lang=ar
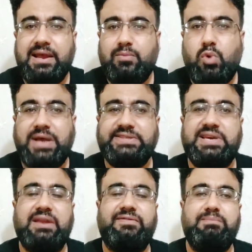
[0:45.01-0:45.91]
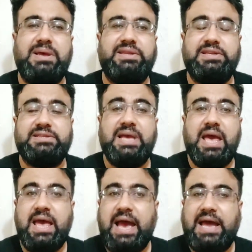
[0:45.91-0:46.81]
المعسكر في مدينة
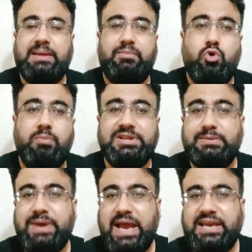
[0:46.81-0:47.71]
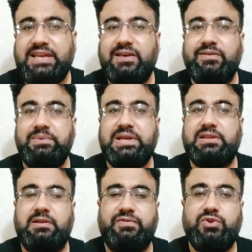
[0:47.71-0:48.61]
حلب ومثل ما حكينا في
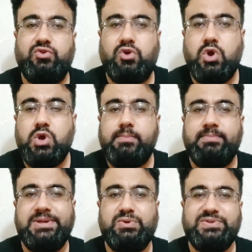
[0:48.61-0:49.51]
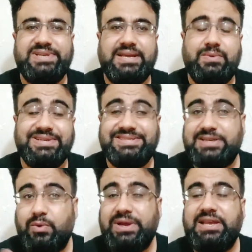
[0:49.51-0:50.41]
بداية الفيديو منذ سنوات
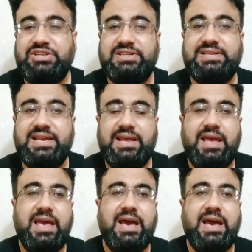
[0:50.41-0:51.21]
طويلة جدا